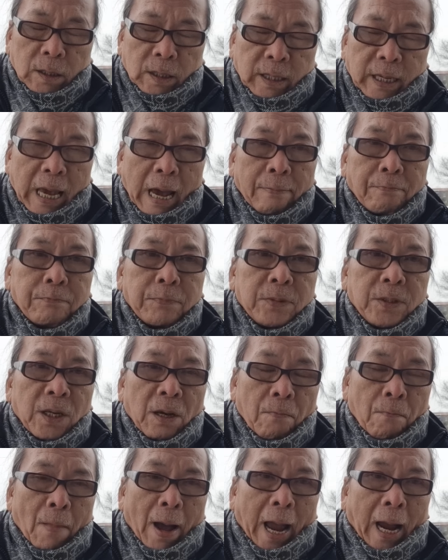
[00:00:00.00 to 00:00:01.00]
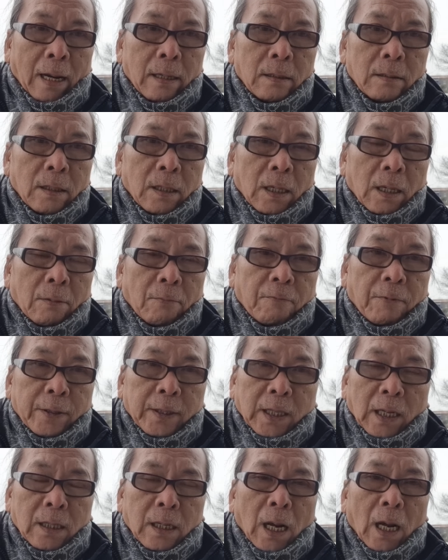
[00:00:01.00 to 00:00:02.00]
giáp Nhật Bản và
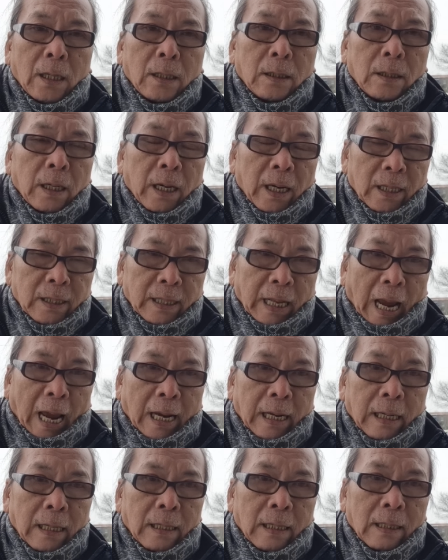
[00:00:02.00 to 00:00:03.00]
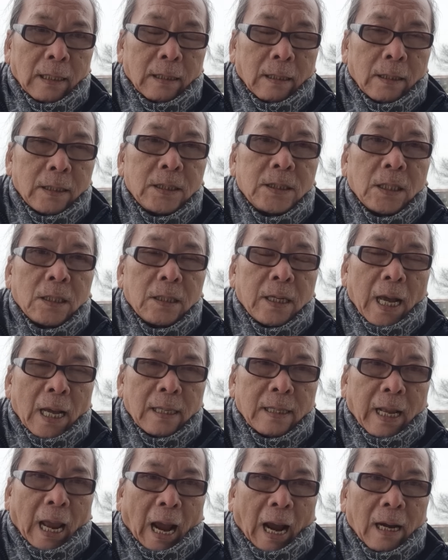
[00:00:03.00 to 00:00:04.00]
tình hình hiện tại nói sự
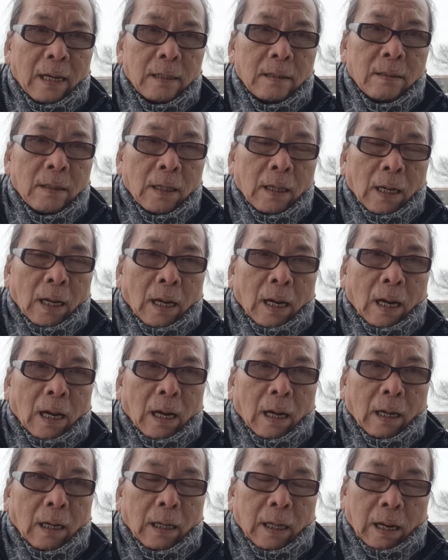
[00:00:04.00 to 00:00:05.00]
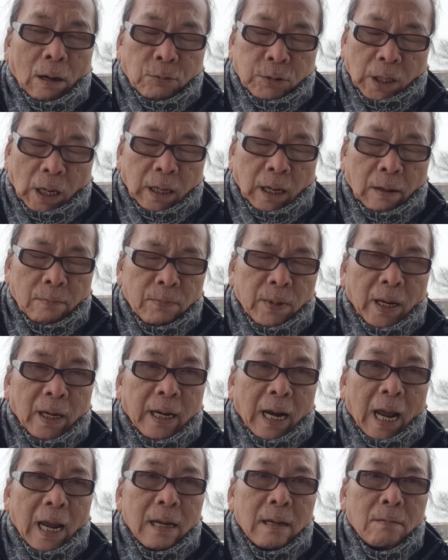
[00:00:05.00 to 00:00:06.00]
căng thẳng à, vào thời điểm
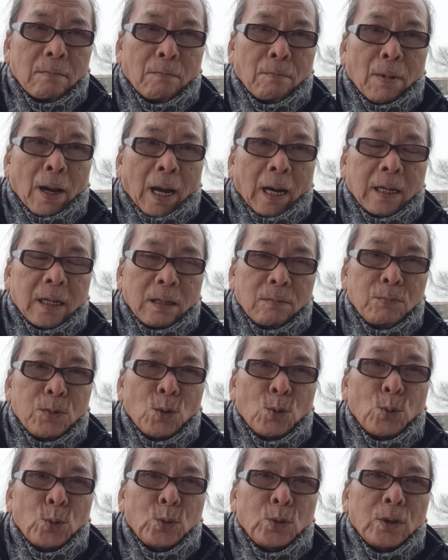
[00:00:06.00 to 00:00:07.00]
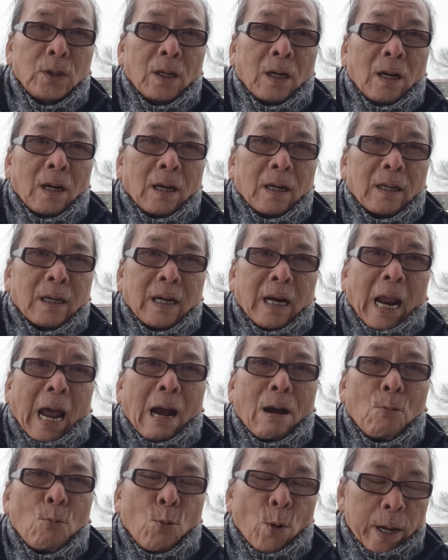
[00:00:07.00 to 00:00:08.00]
hiện nay mà Kim Jong
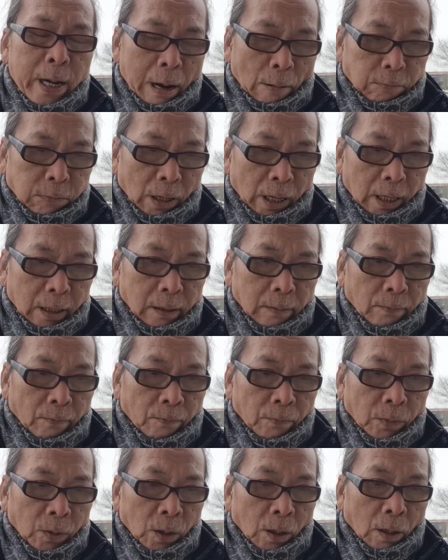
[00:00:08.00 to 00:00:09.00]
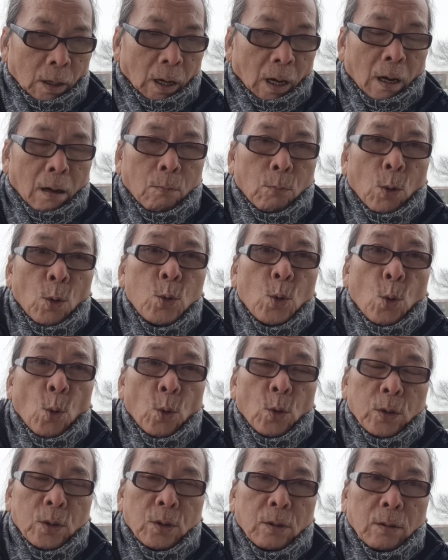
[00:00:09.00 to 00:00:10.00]
đang quấy động lên à, một cuộc